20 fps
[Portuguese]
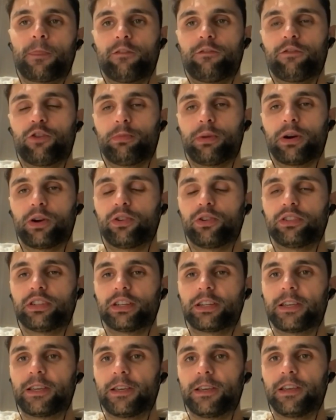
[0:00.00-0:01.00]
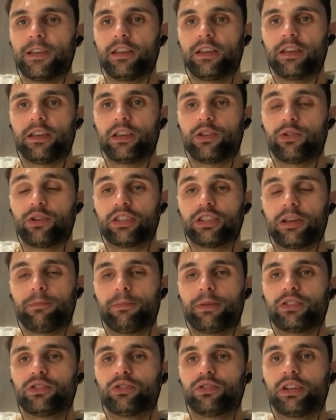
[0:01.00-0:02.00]
foi uma coisa que, que eu achei
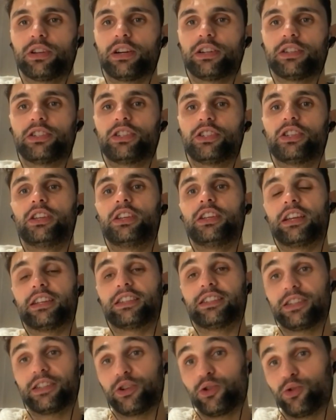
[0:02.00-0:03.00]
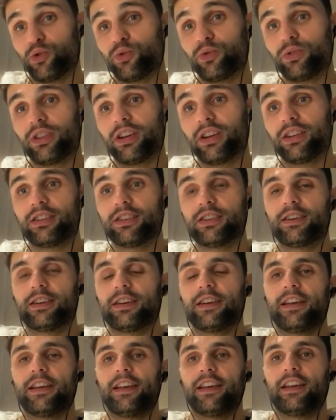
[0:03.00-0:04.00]
impressionante. E a segunda
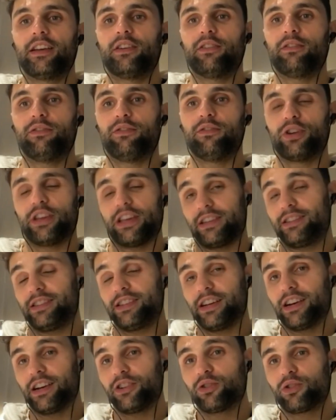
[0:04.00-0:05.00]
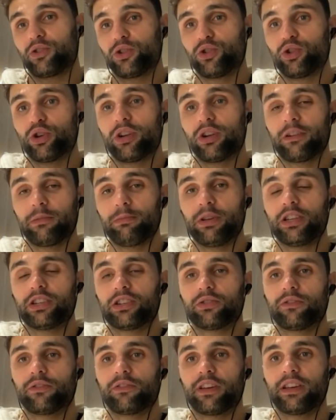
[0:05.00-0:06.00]
foi esse ano que o Donovan
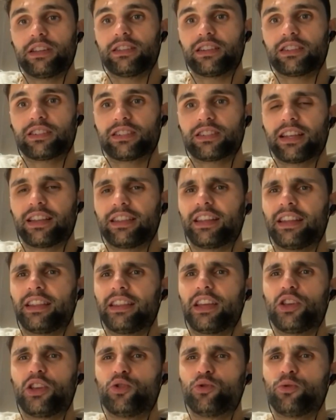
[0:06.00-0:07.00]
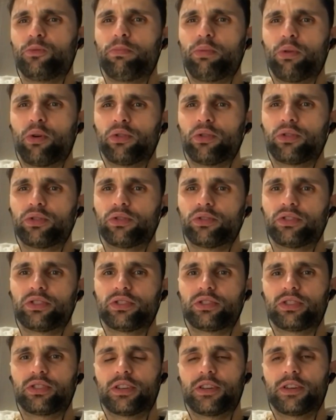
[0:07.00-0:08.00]
Mitchell fez acho que 71
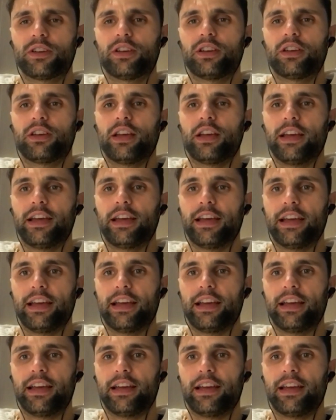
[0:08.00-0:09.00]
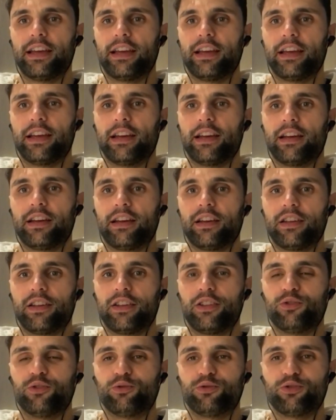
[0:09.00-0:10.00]
pontos é,
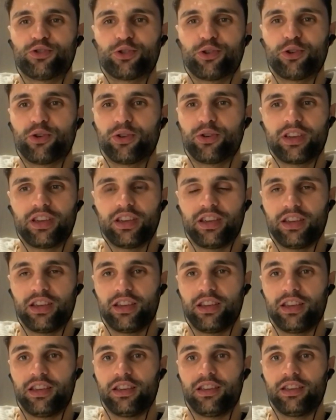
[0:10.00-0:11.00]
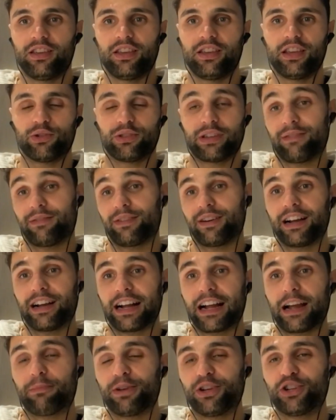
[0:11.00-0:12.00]
num jogo que eu tava,
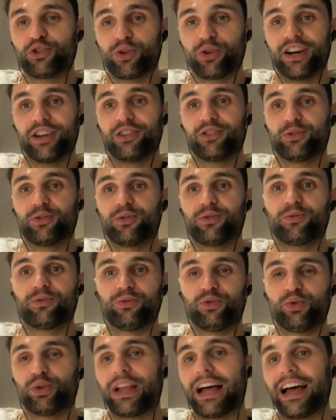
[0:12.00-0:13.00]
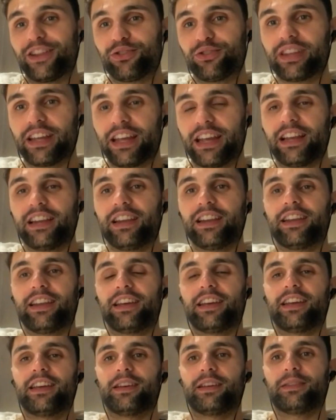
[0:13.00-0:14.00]
acabei jogando do lado dele,
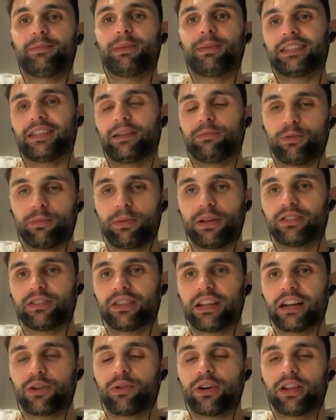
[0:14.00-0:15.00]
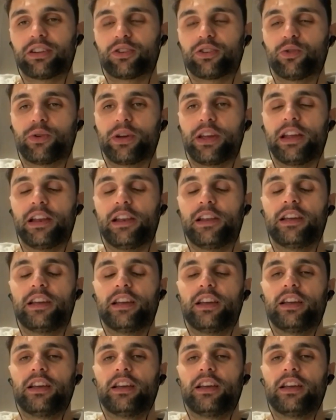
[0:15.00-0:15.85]
né? Passei momentos na quadra com ele